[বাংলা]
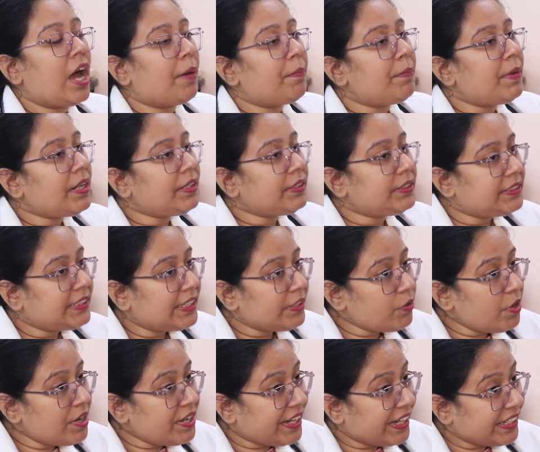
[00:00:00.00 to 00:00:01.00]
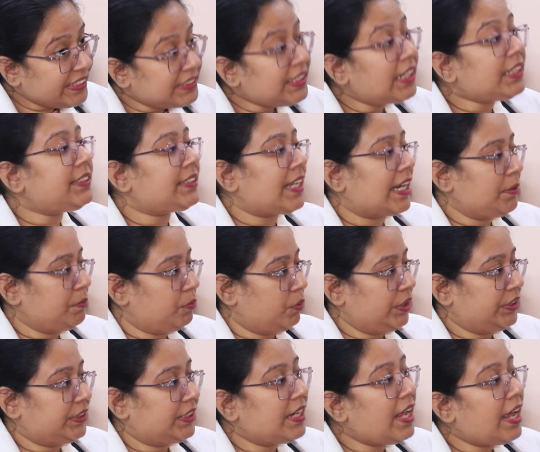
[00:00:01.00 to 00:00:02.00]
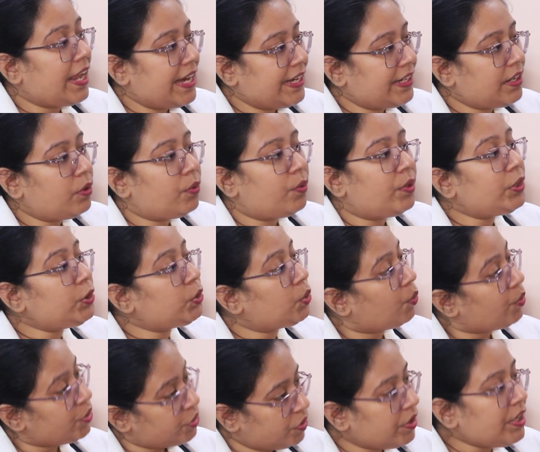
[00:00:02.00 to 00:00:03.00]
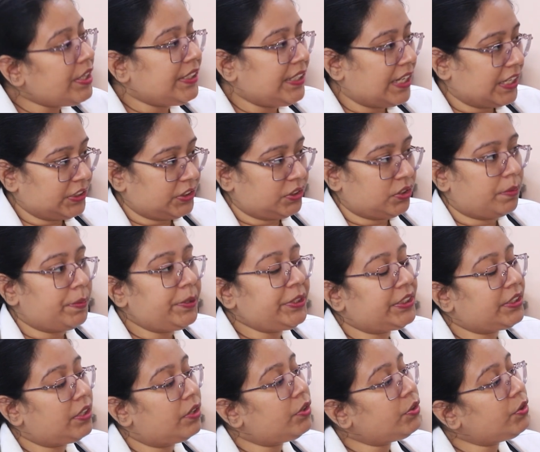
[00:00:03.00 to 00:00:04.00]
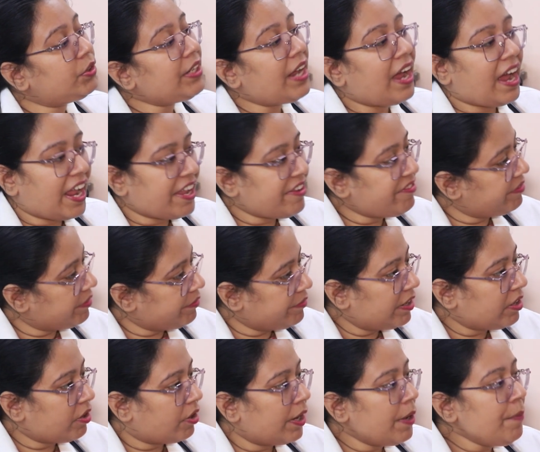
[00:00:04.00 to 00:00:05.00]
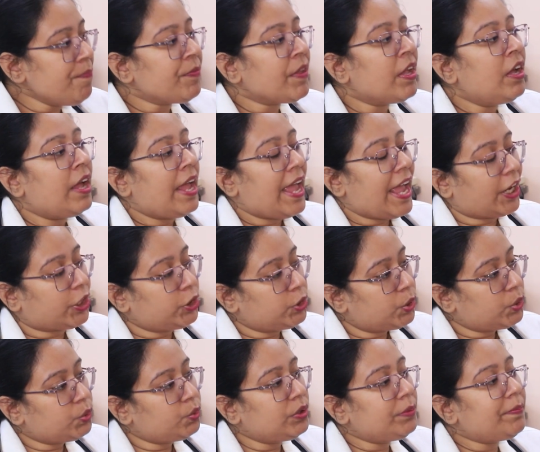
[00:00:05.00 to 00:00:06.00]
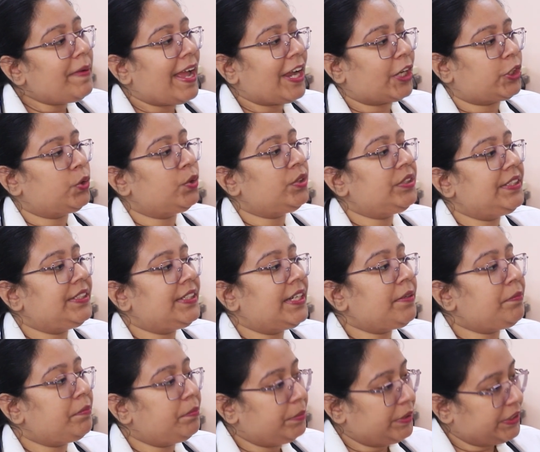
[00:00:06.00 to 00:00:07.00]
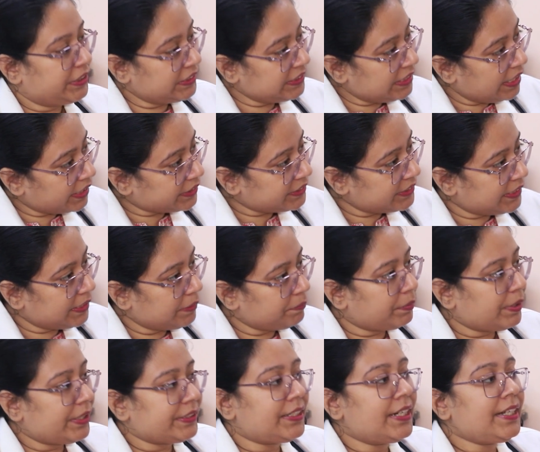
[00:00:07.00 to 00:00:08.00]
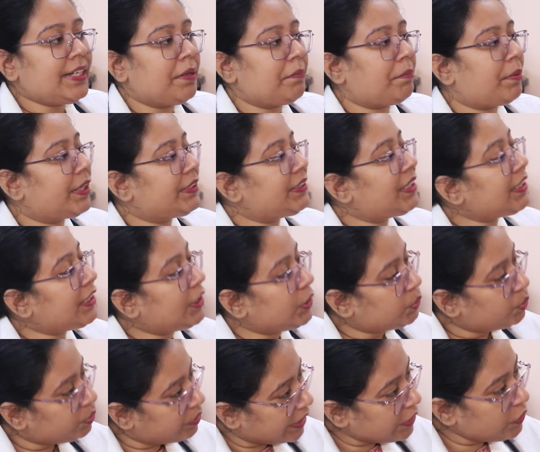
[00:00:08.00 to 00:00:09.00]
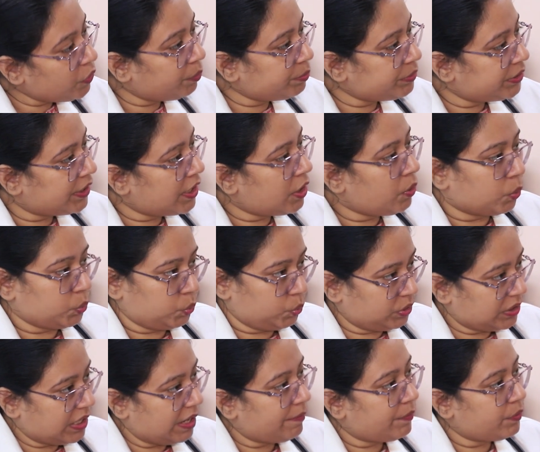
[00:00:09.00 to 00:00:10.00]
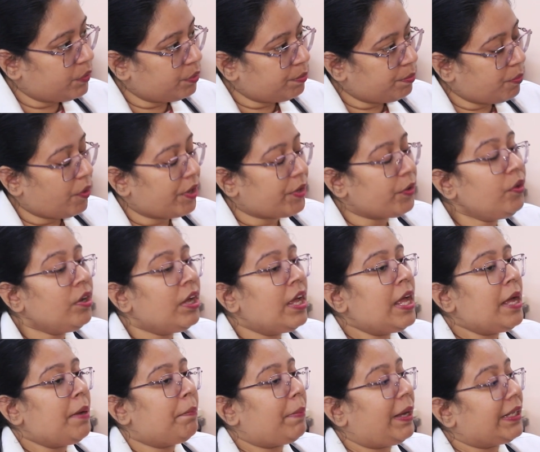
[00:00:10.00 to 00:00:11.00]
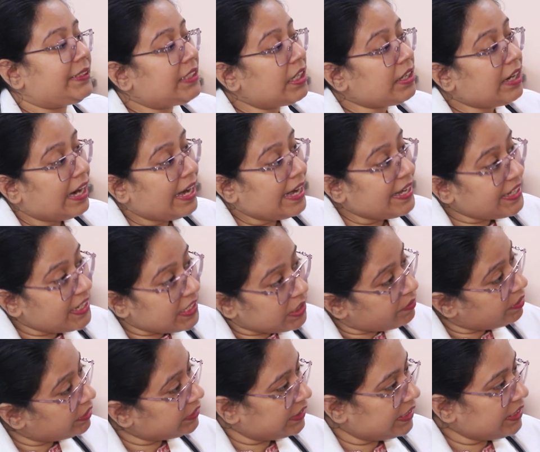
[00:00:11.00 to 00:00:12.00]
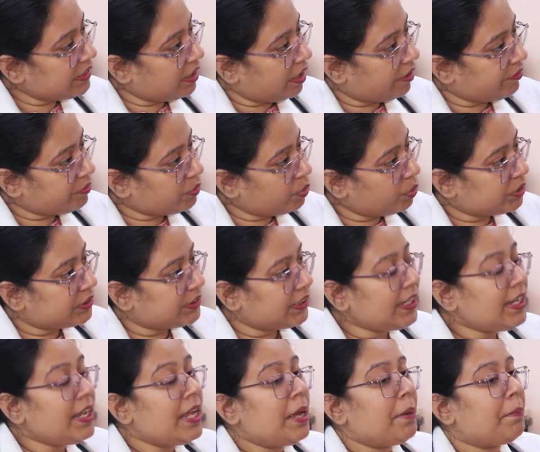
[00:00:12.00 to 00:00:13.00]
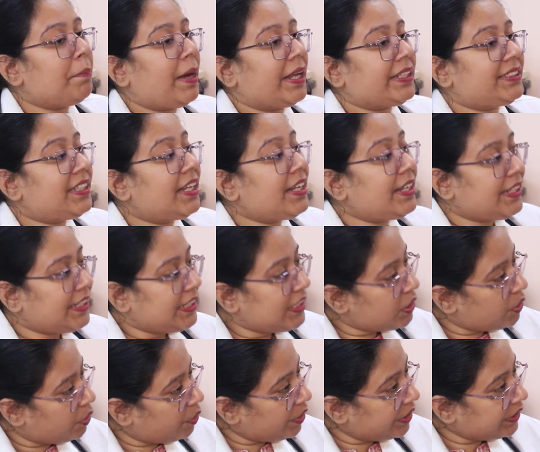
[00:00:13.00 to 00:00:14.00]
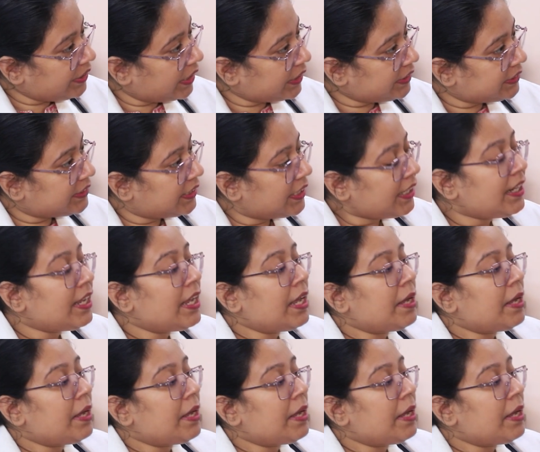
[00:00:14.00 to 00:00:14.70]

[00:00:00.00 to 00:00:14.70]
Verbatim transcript: আমরা যেগুলো ডেঞ্জার সাইন বলি যে না এটা হলে সঙ্গে সঙ্গে নিয়ে আসতে হবে সেটা হলো যদি হাই ফিভার হয় একশো দুই বা একশো তিনের বেশি থাকছে টেম্পারেচার টেম্পারেচার কিছুতেই কমছে না ওষুধ খাওয়ানোর পরেও বাচ্চা কন্টিনিউয়াসলি কাফ করছে বাচ্চা নীল হয়ে যাচ্ছে